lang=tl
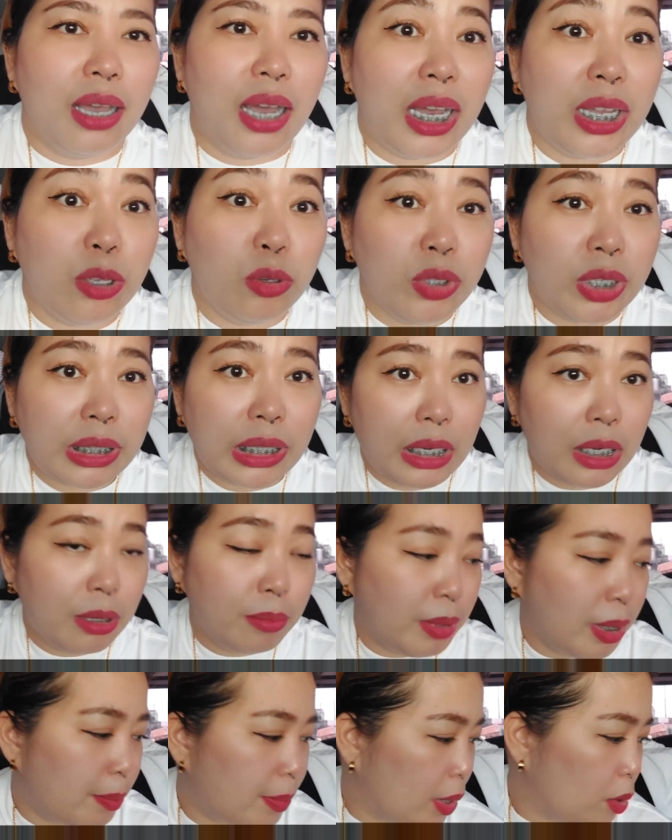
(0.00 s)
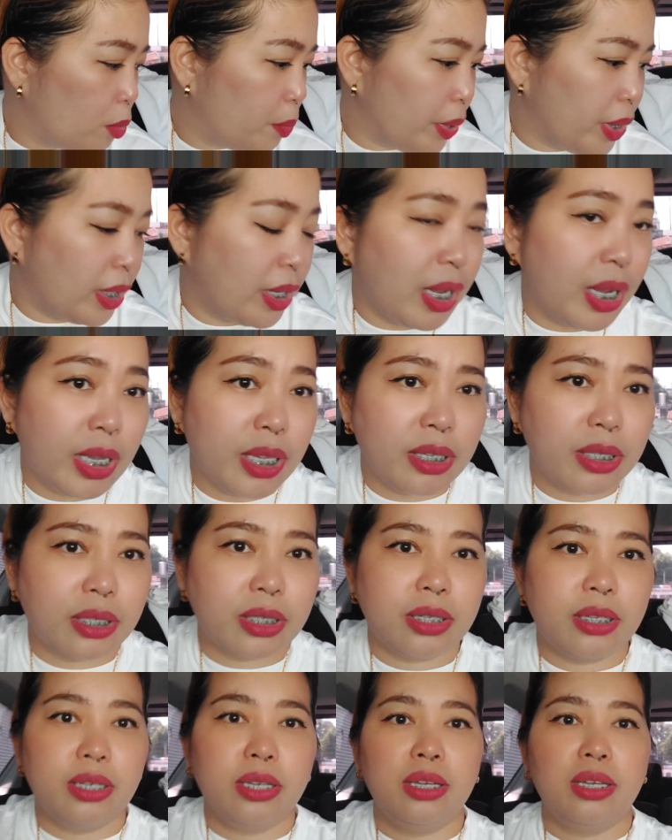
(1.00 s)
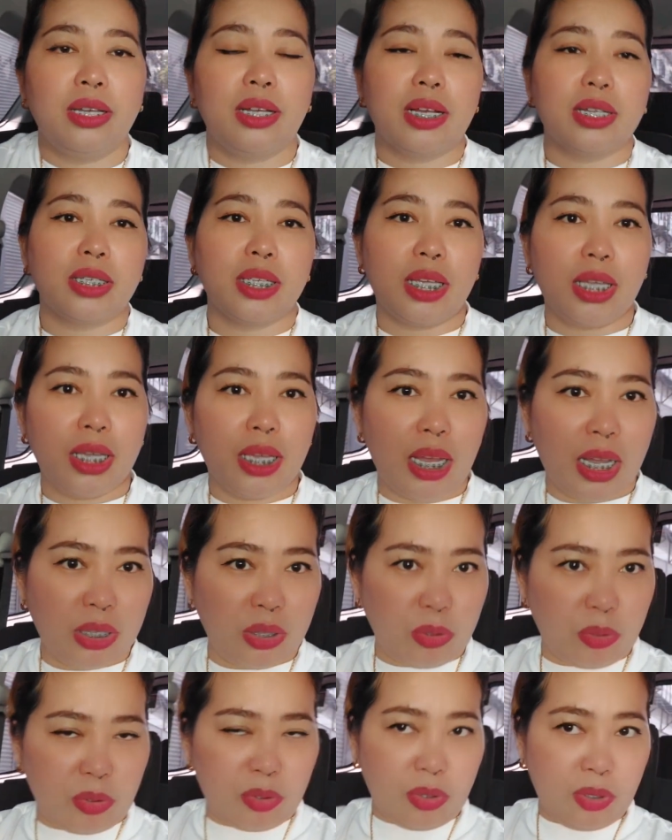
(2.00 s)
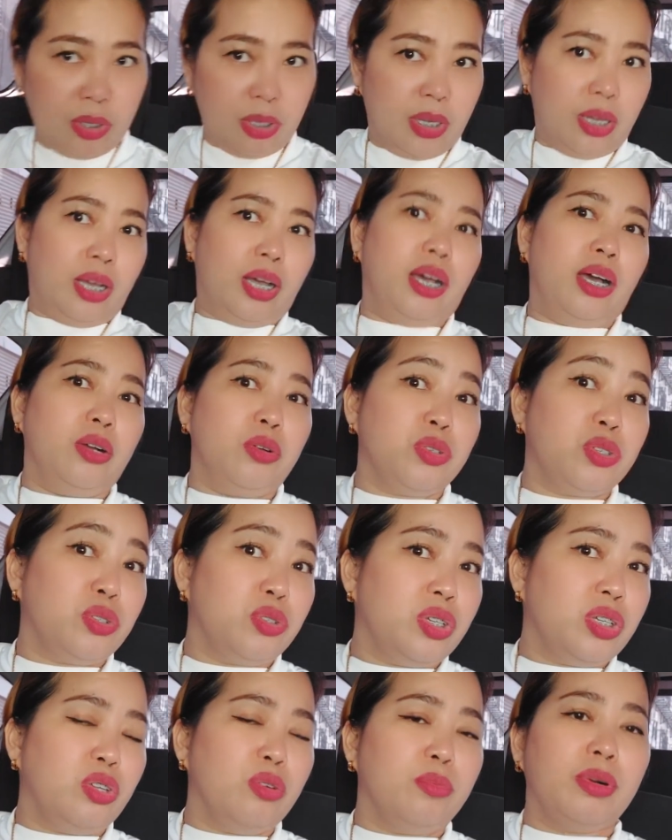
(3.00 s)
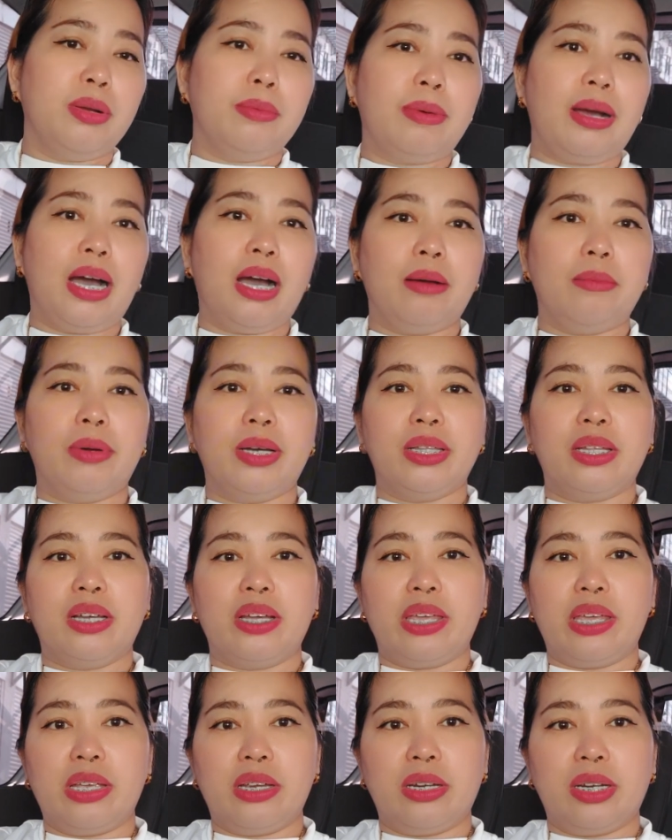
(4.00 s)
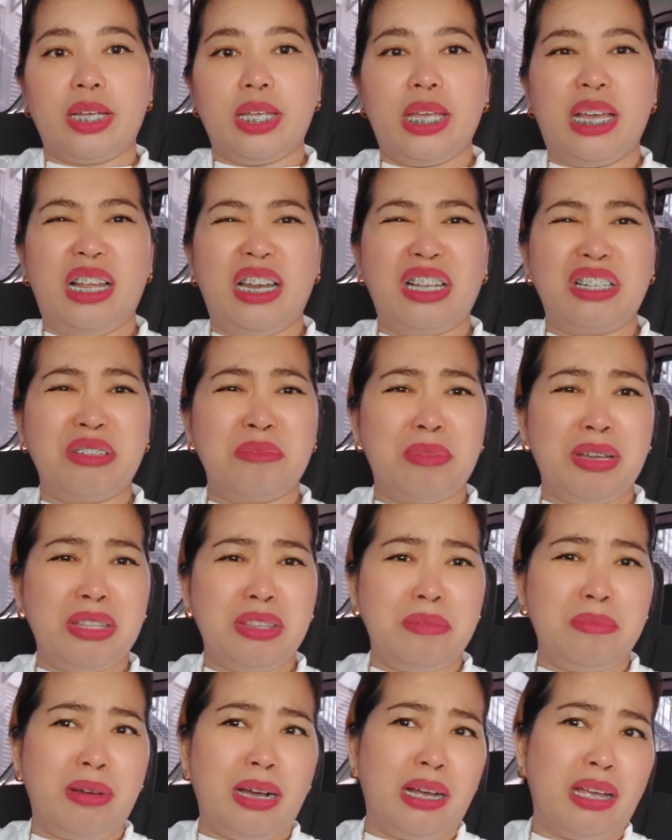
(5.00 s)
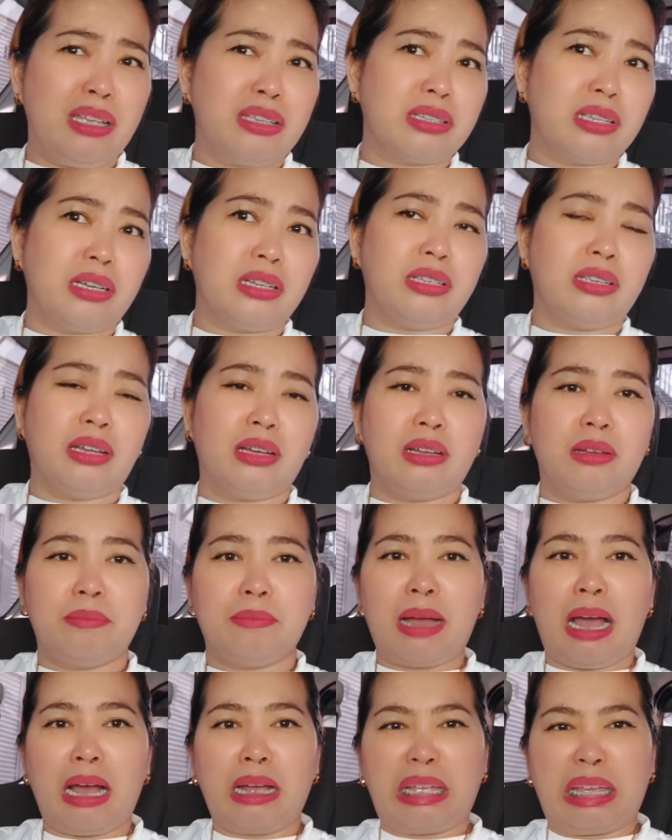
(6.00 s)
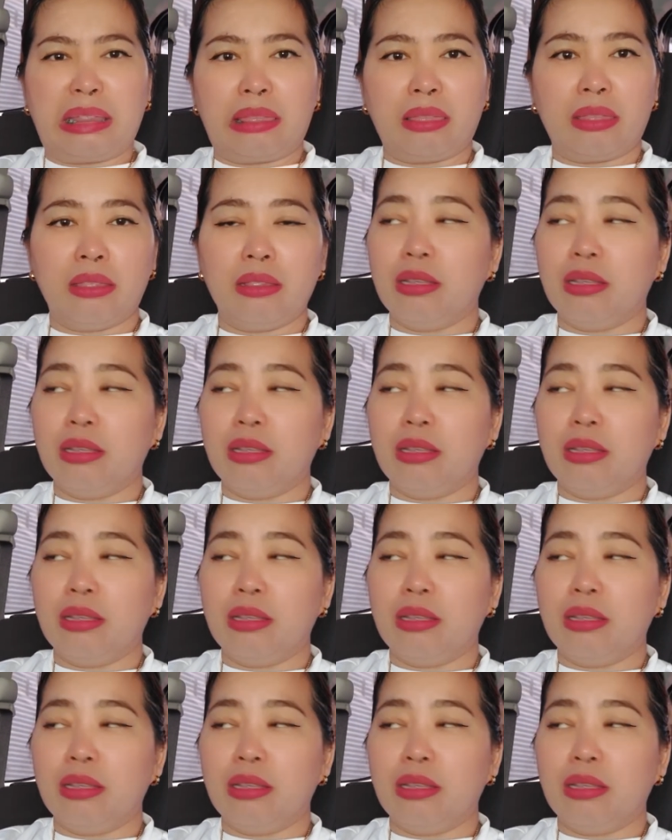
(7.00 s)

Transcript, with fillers: Ayaw niya talaga magpagupit guys. Kasi ano, uh, gusto niya daw magpahaba ng hair. Kaya lang, di ba hindi bagay sa kanya. Pangit.